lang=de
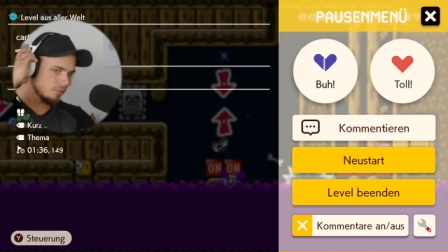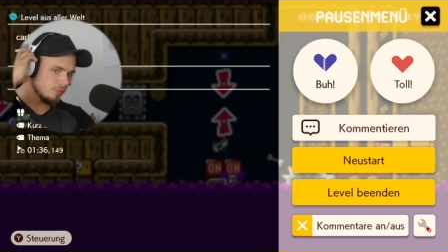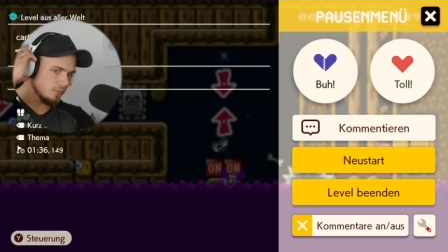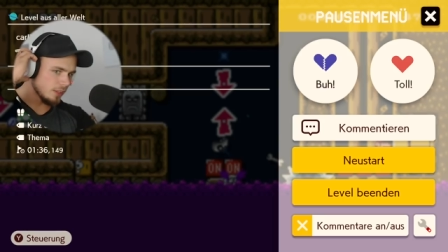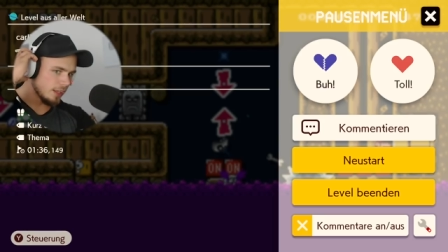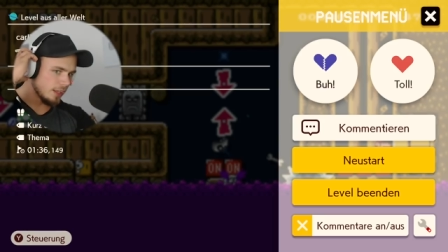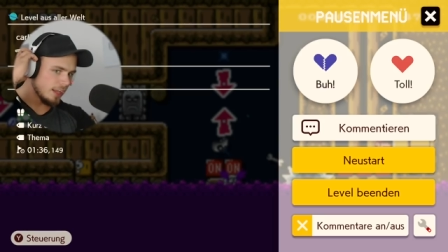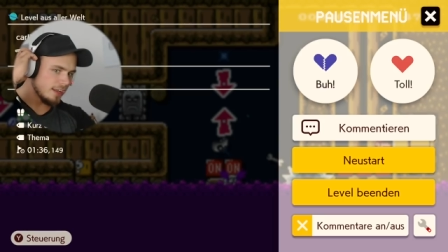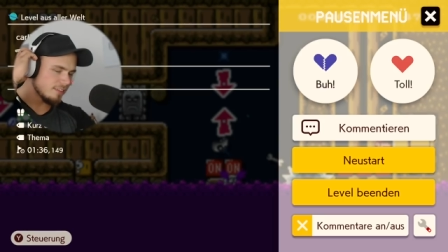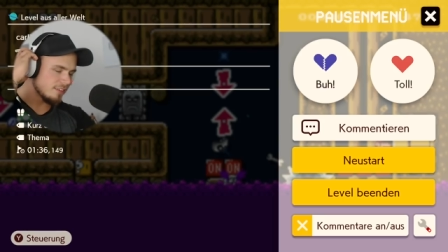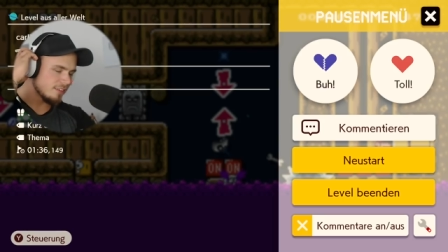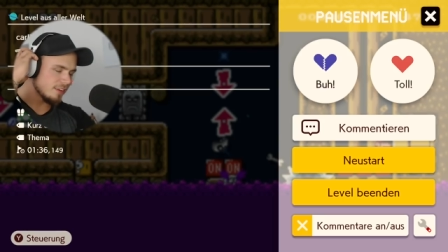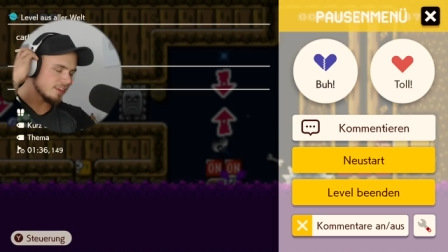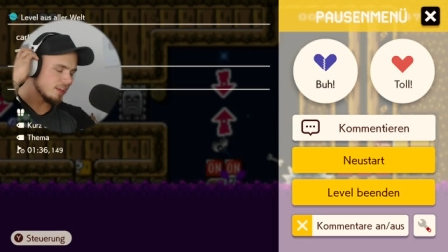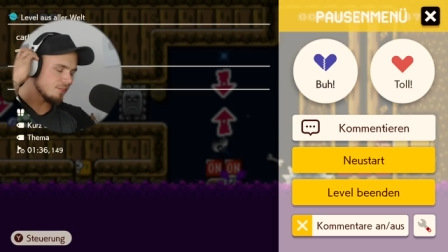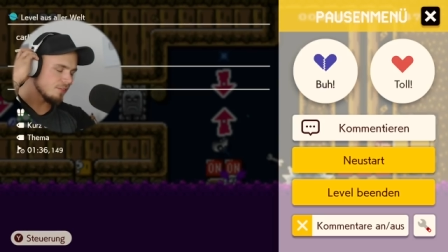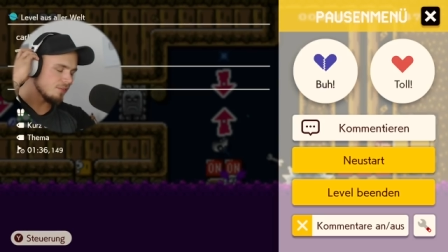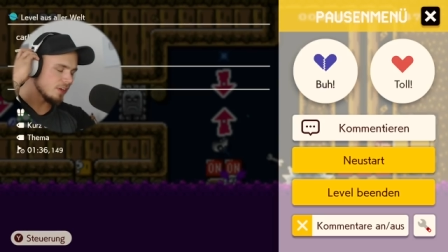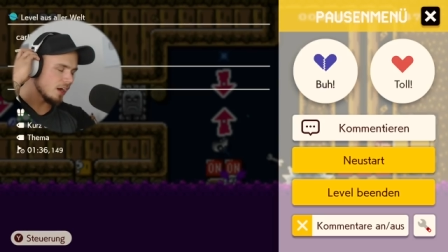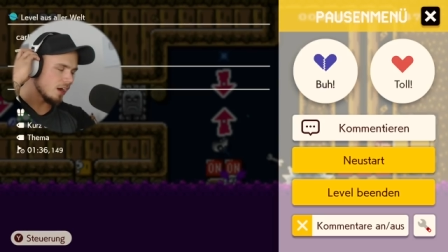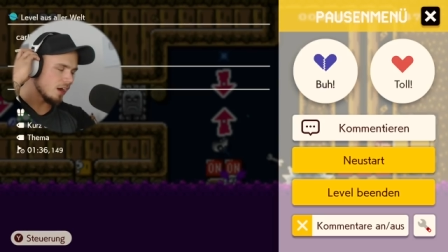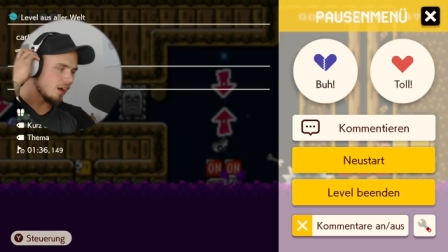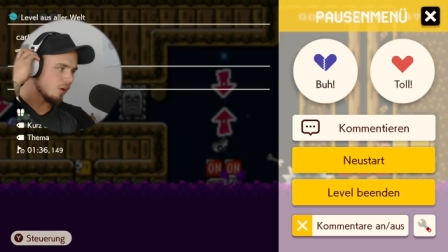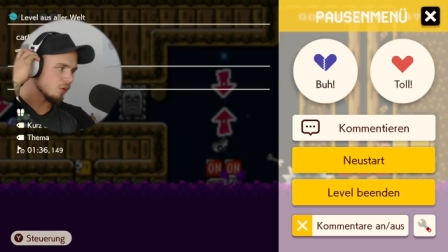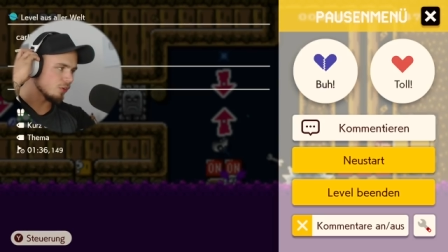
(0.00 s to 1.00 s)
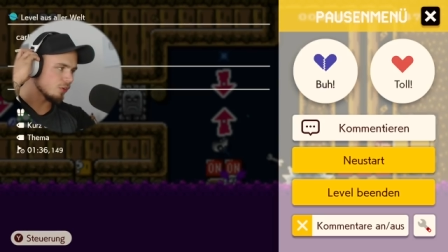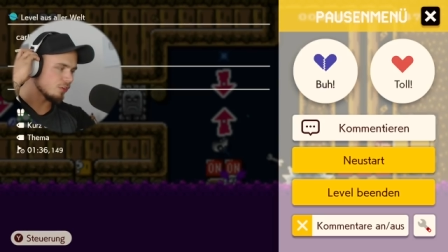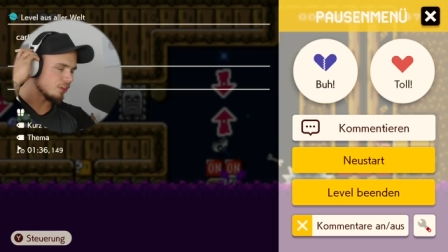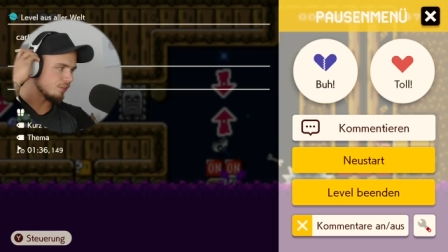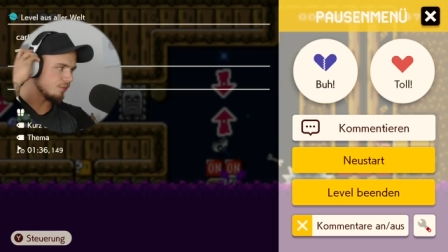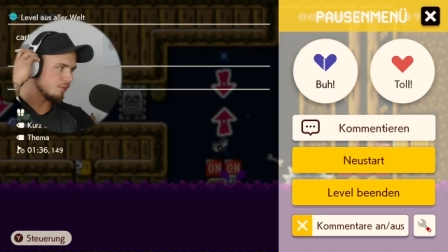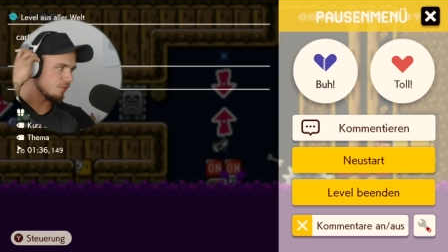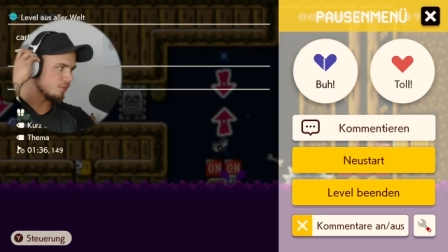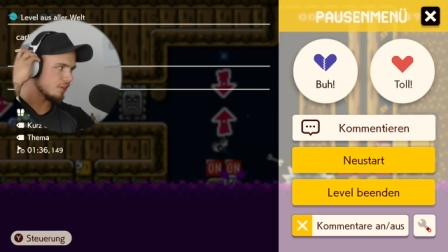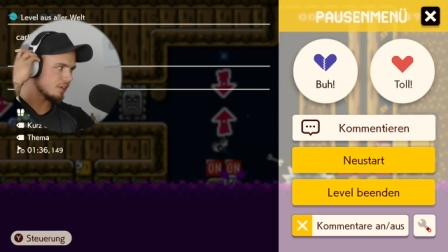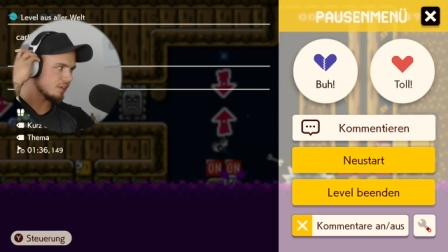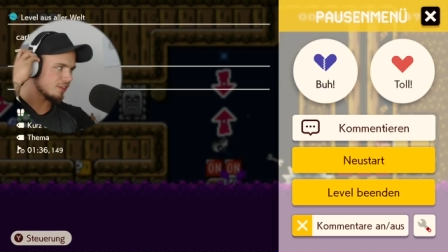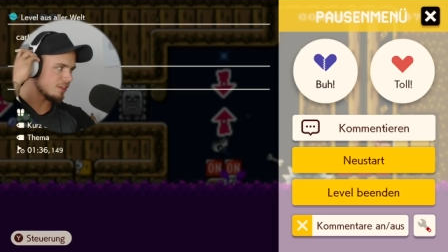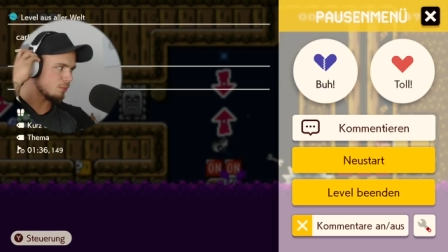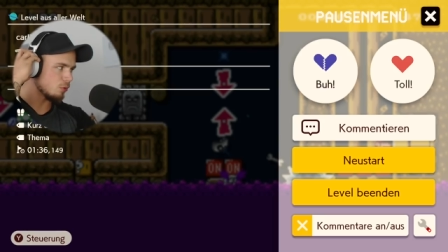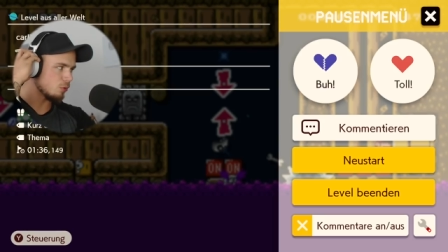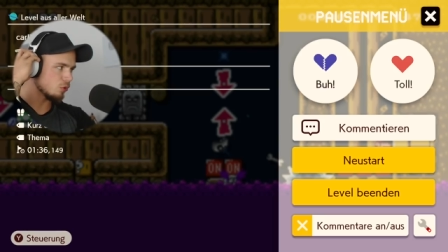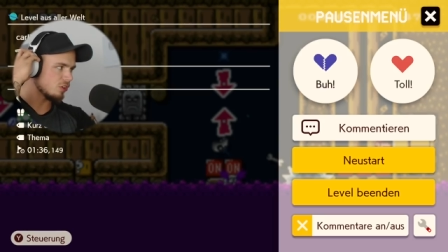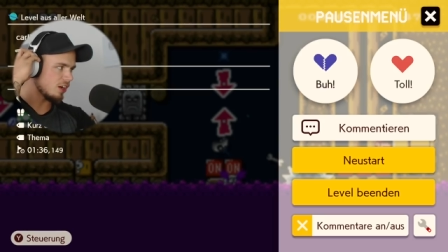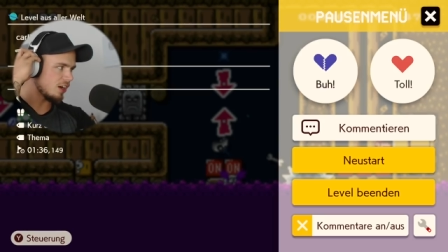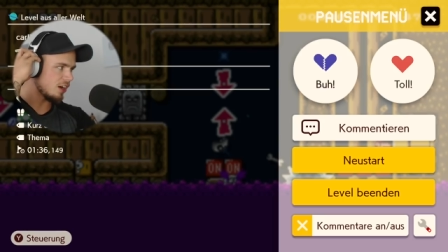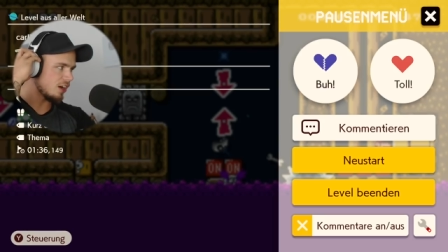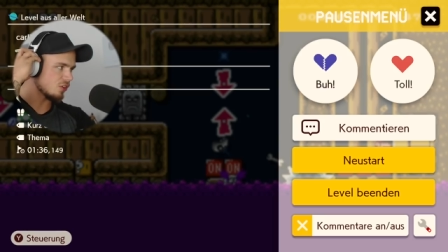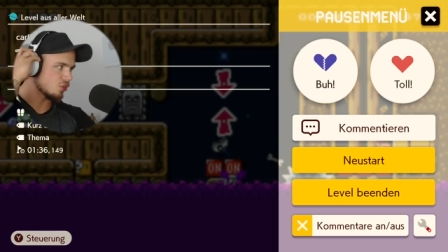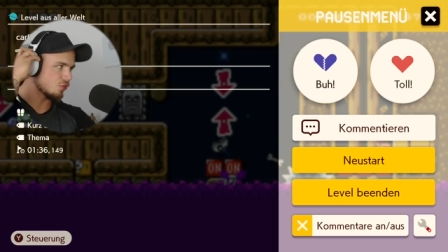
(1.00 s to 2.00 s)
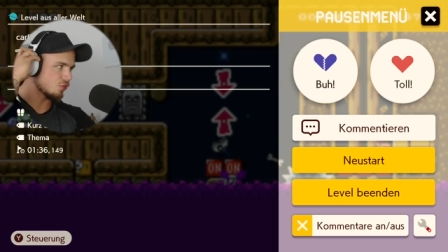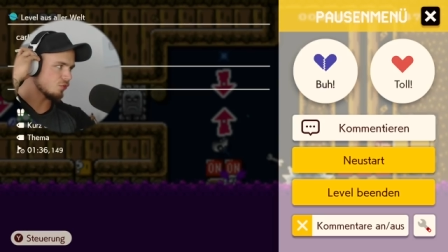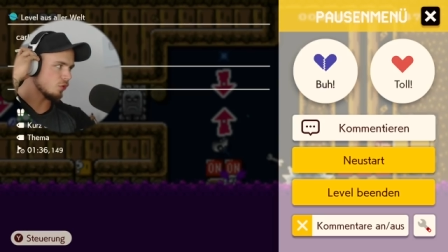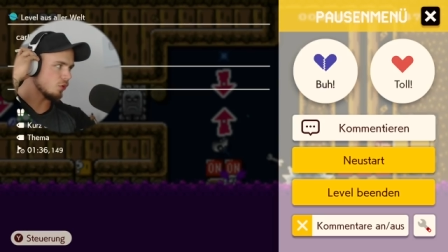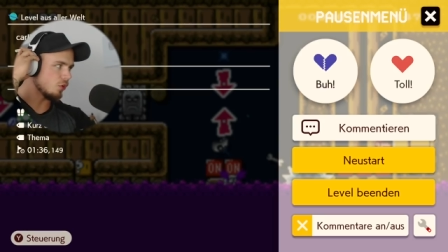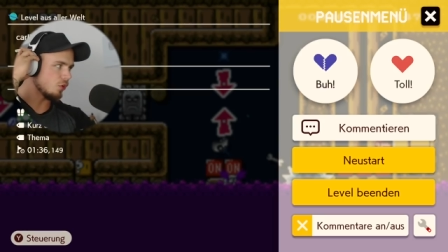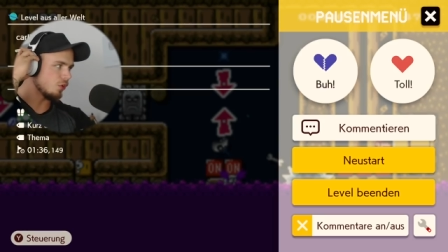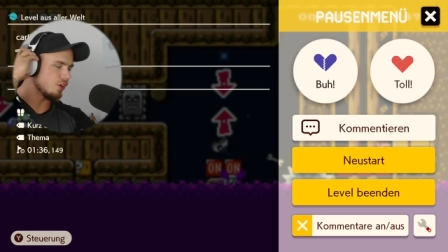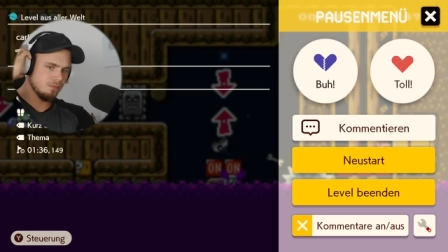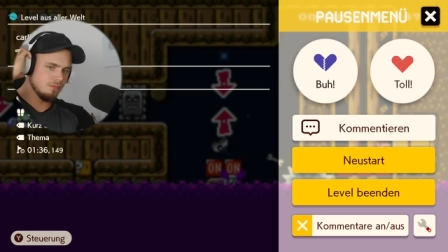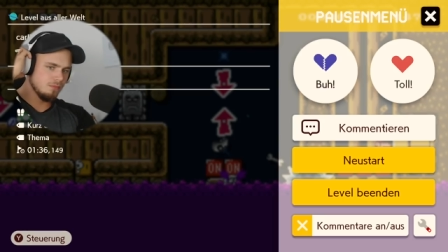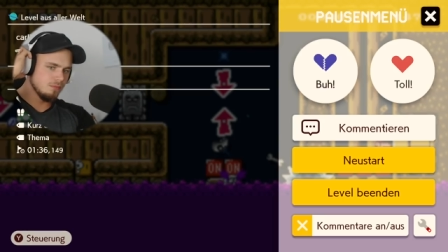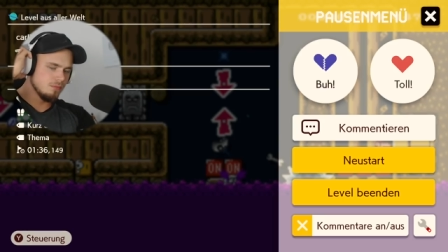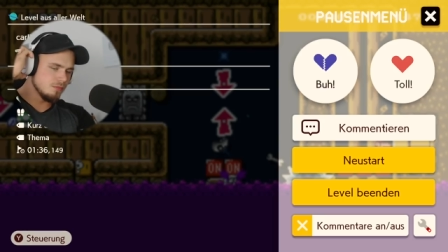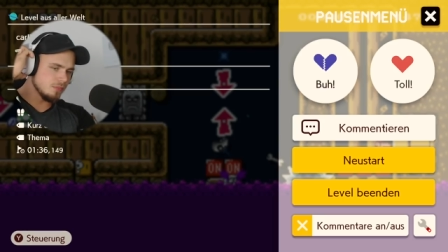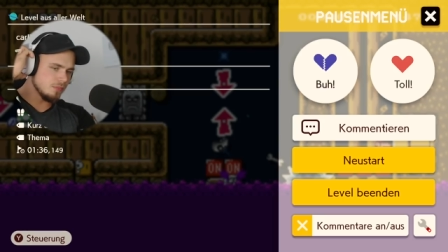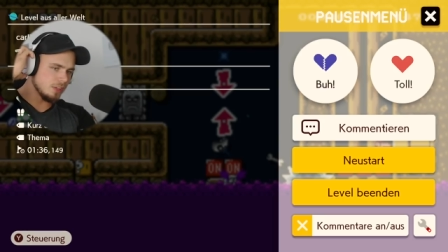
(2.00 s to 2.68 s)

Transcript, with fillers: Headset geht wieder aus. Die wieder Sabotage von euch.